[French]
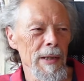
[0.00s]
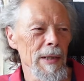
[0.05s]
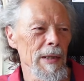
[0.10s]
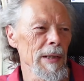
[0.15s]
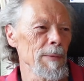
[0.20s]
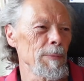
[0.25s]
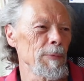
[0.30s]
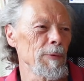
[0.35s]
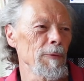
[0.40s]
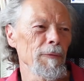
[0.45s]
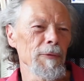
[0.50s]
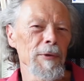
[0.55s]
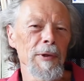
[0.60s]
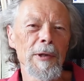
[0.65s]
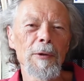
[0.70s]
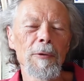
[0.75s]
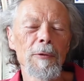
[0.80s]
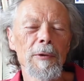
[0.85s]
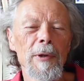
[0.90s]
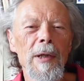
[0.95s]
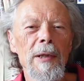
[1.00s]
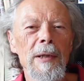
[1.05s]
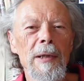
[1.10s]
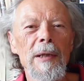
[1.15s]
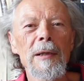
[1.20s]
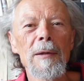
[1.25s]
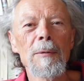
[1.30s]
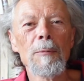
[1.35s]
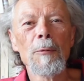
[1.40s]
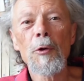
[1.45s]
Et pour finir, on a
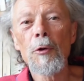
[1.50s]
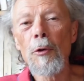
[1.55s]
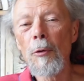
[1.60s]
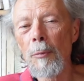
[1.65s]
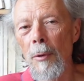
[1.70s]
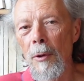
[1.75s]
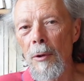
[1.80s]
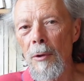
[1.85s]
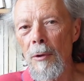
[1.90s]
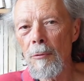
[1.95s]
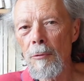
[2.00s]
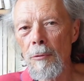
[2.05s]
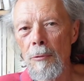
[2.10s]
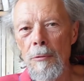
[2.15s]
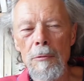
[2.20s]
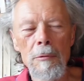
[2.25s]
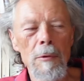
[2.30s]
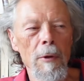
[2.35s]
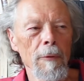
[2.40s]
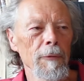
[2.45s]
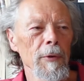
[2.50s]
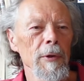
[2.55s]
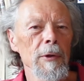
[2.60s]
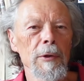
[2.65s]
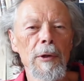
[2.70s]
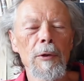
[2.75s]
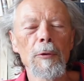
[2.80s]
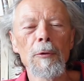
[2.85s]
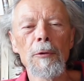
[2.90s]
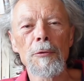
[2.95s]
des monopoles, ou enfin
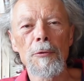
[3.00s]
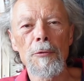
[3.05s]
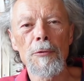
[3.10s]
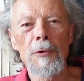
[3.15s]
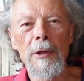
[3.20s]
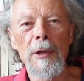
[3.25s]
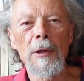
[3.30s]
des grandes,